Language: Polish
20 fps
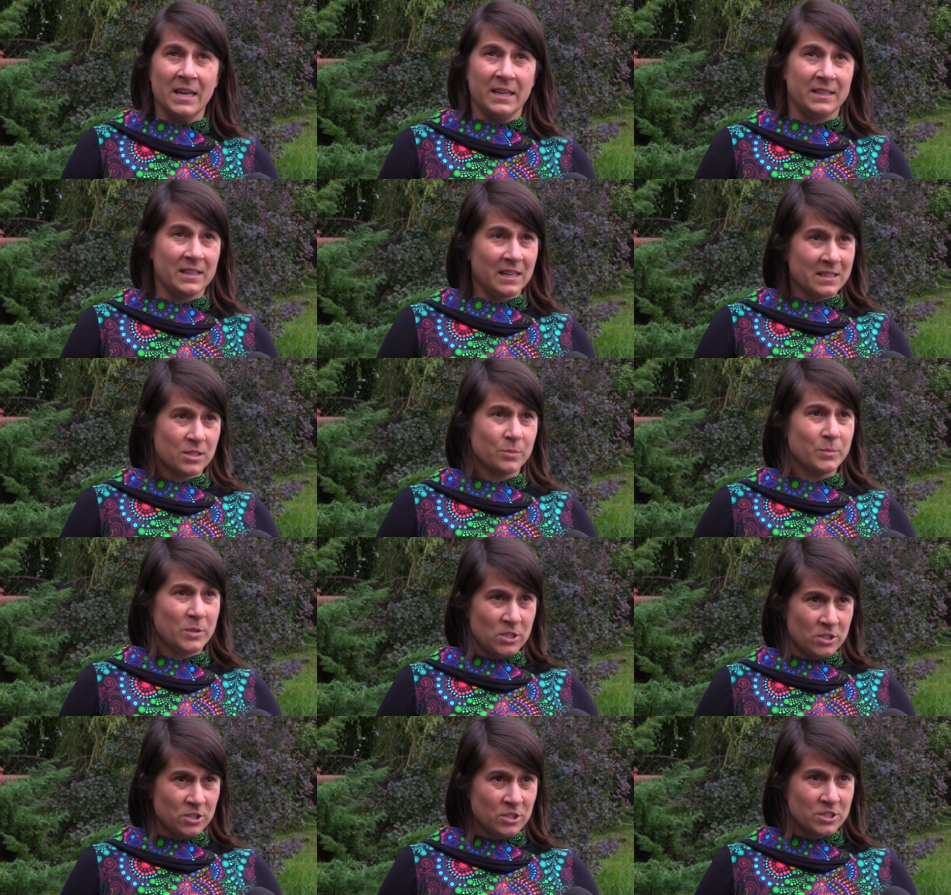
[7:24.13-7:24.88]
Ja
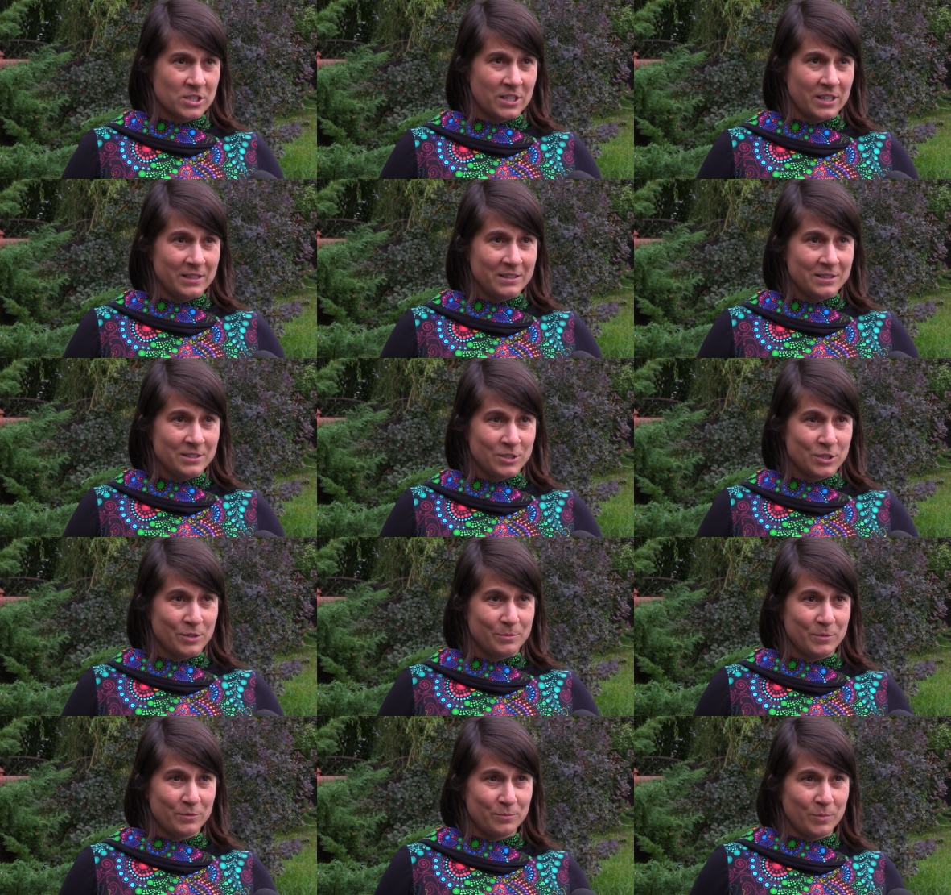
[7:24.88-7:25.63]
sobie nie życzę,
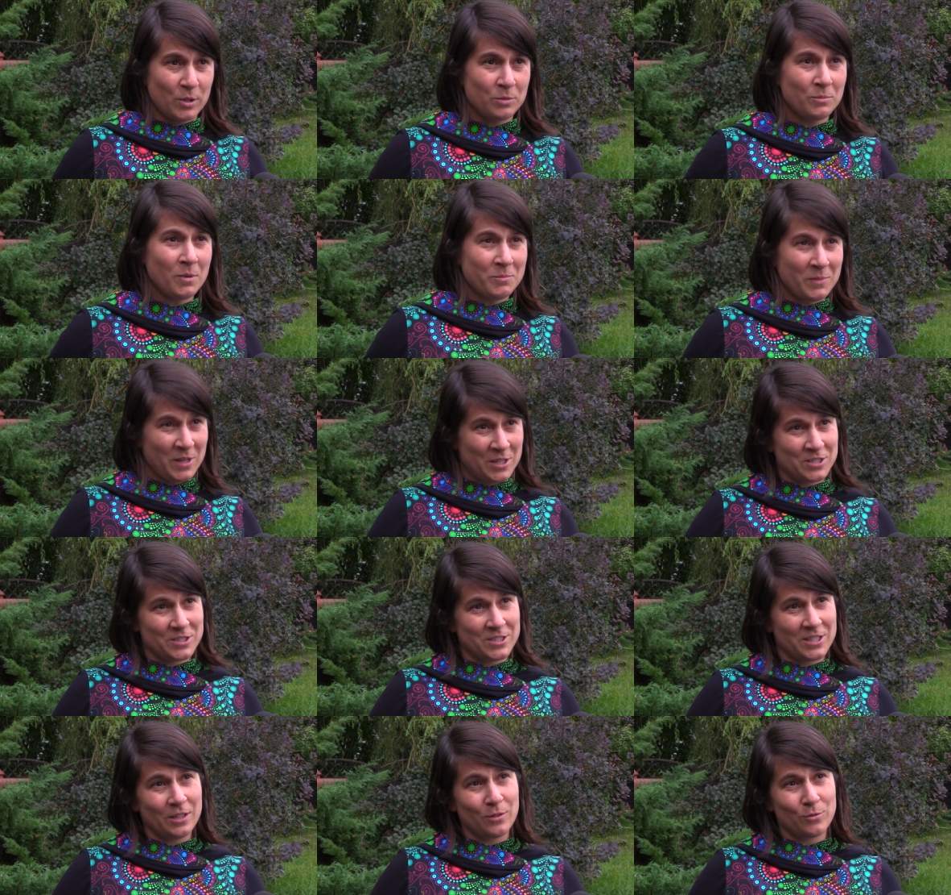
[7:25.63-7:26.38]
żeby w moim
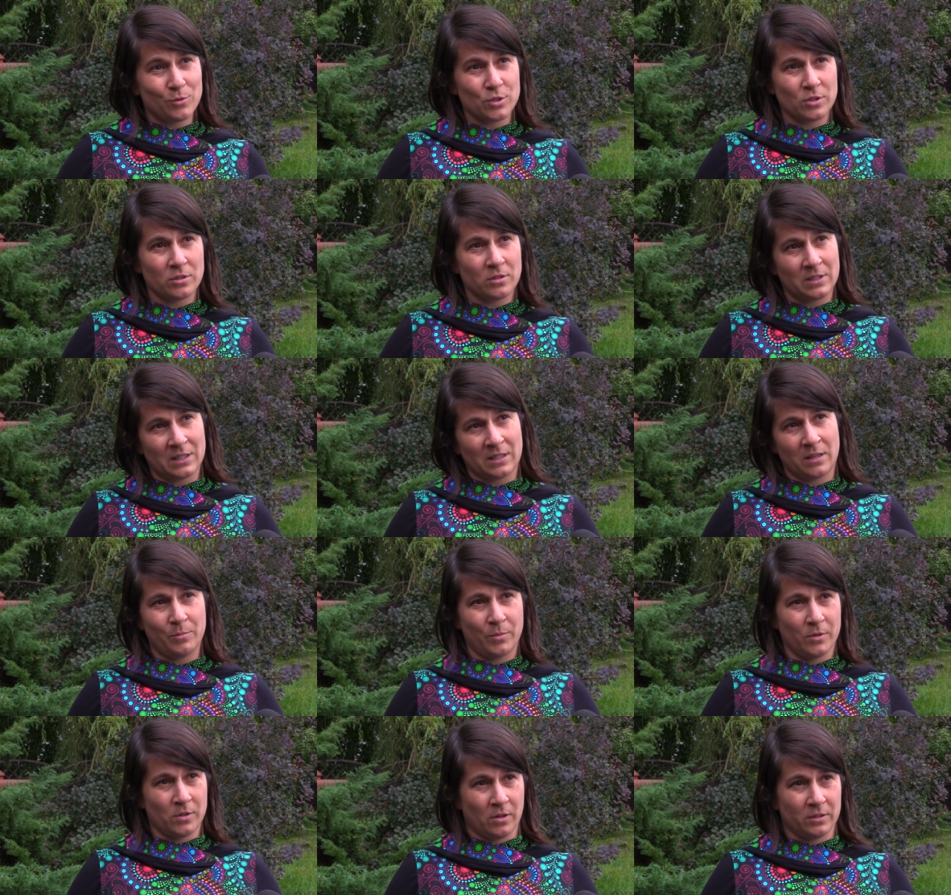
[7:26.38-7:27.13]
mieście głoszono
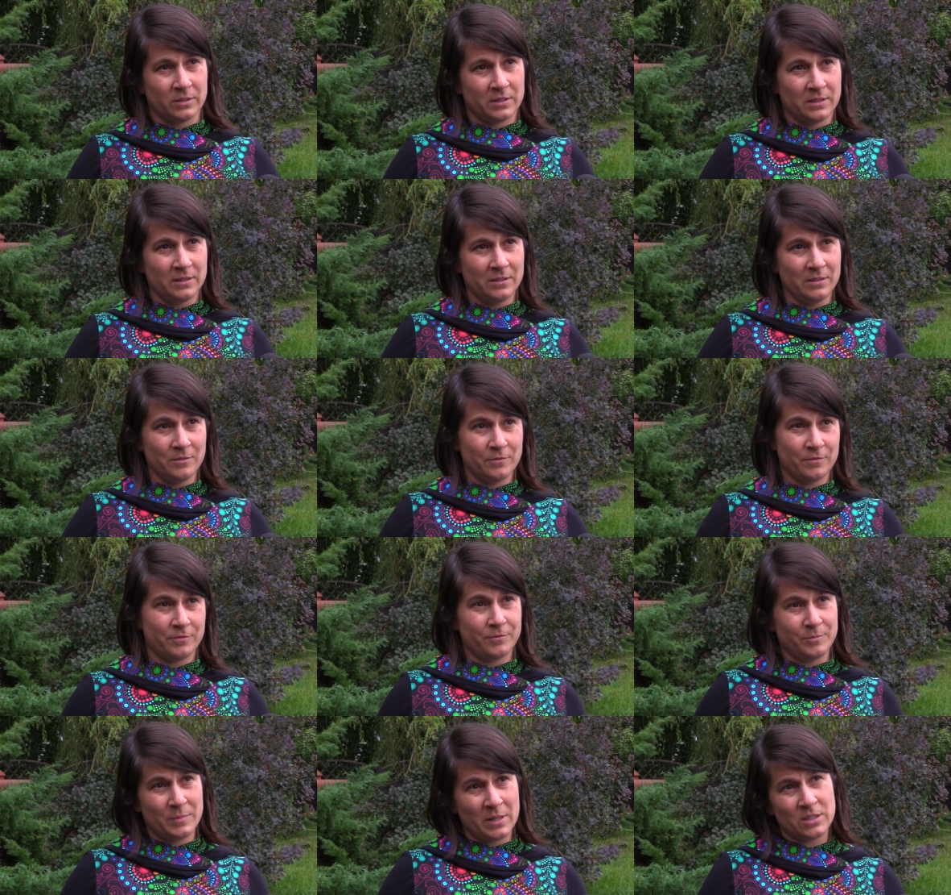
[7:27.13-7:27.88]
takie poglądy
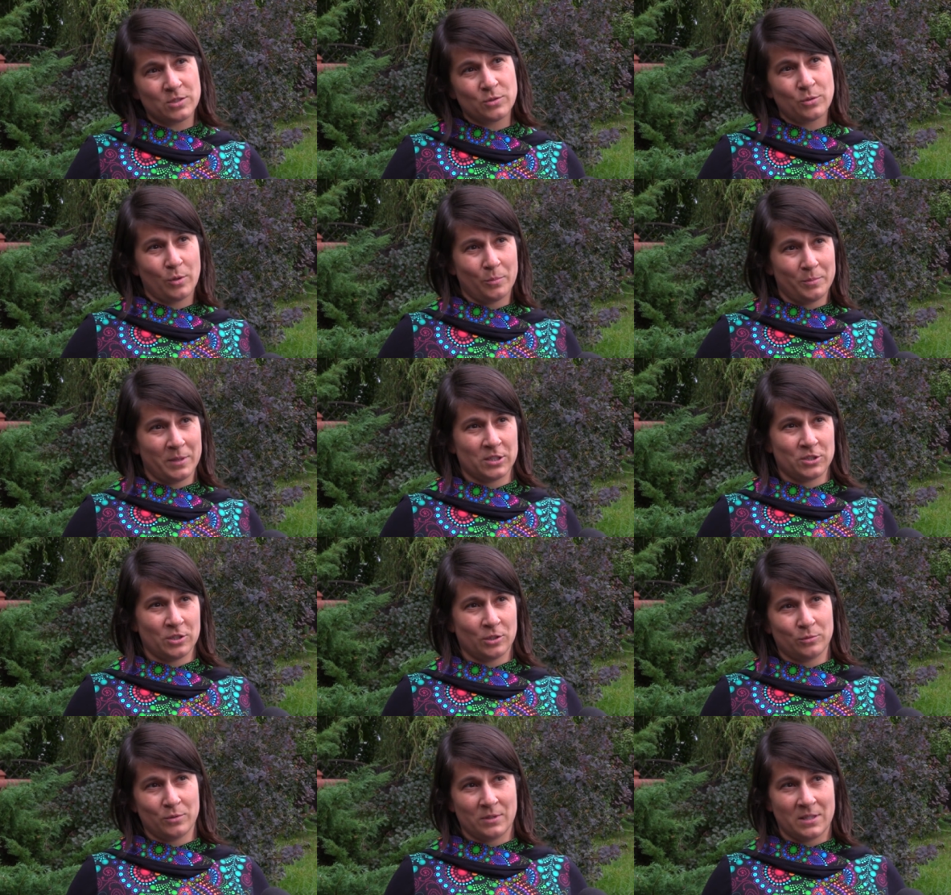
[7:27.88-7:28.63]
w miejscu i
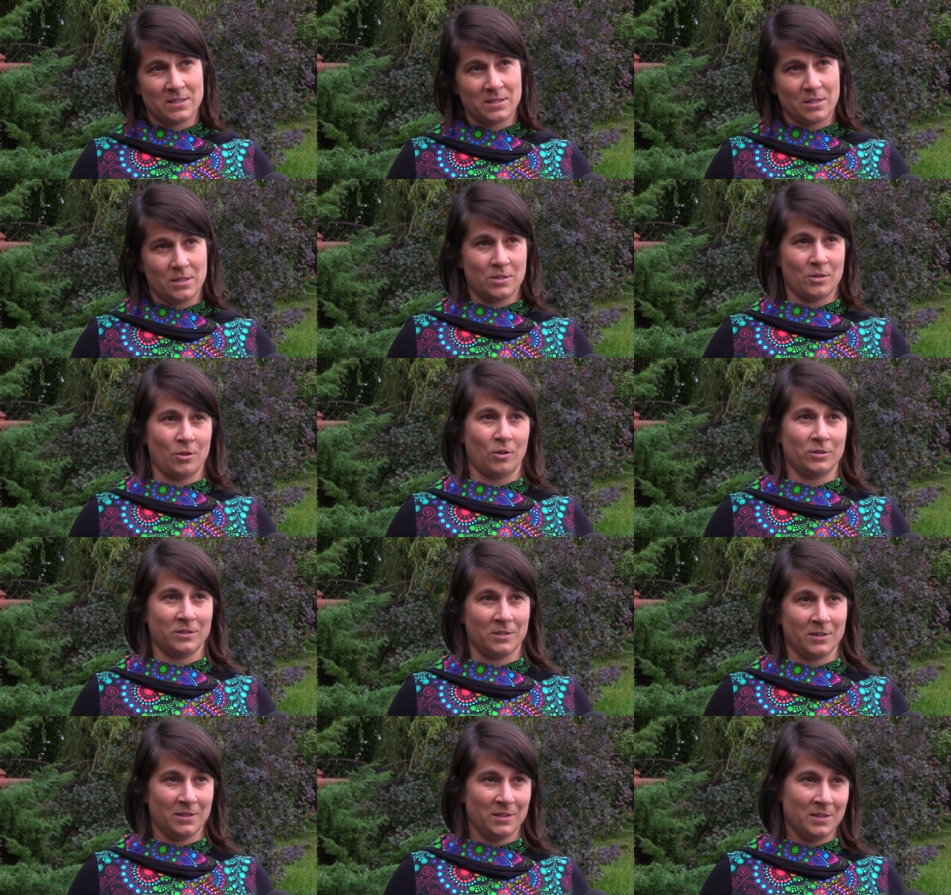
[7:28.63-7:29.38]
obiekcie, który jest
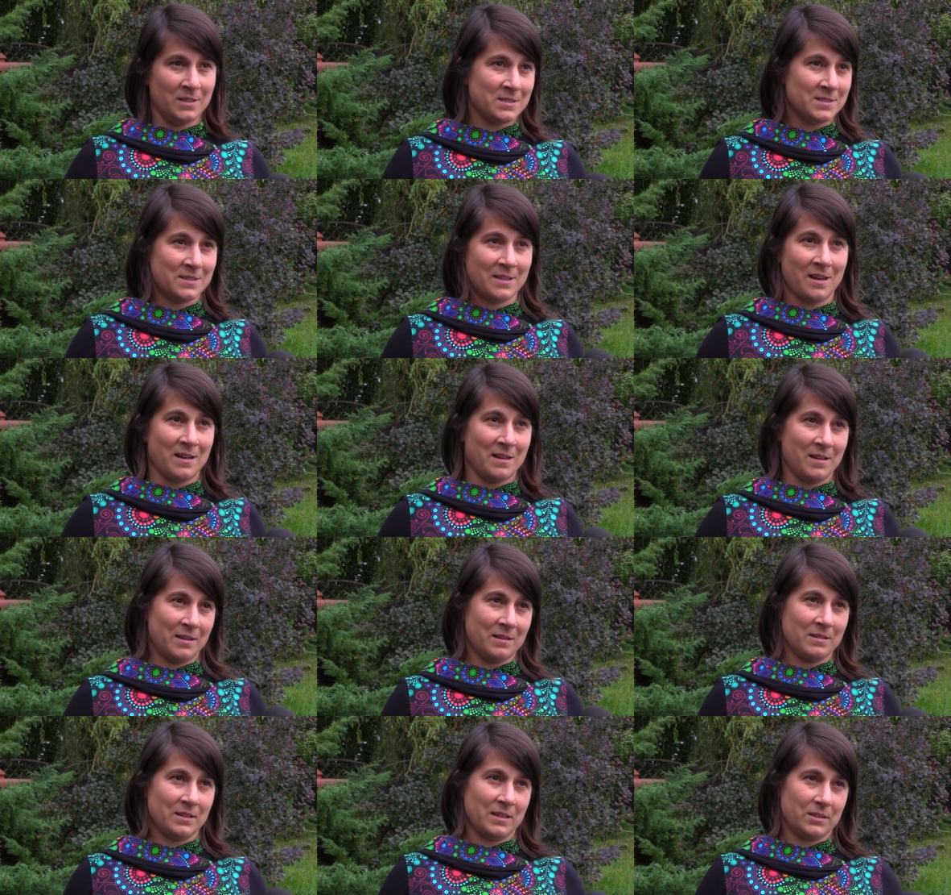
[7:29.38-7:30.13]
istotny i jest
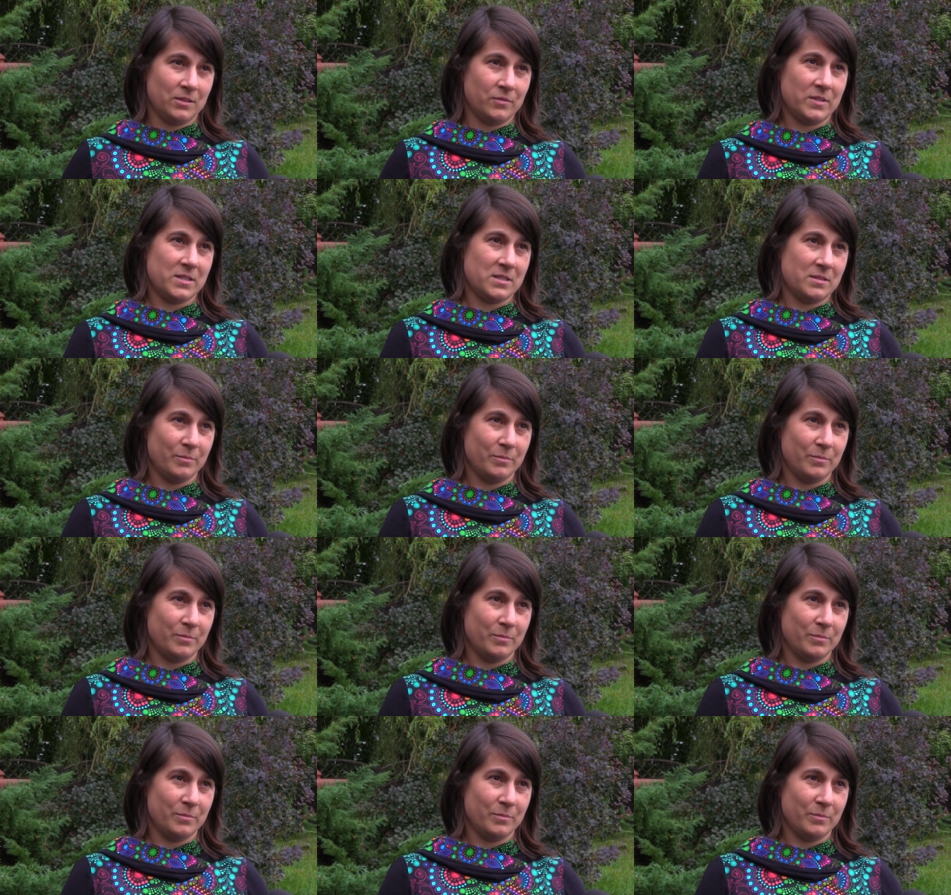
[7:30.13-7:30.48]
dla Katowic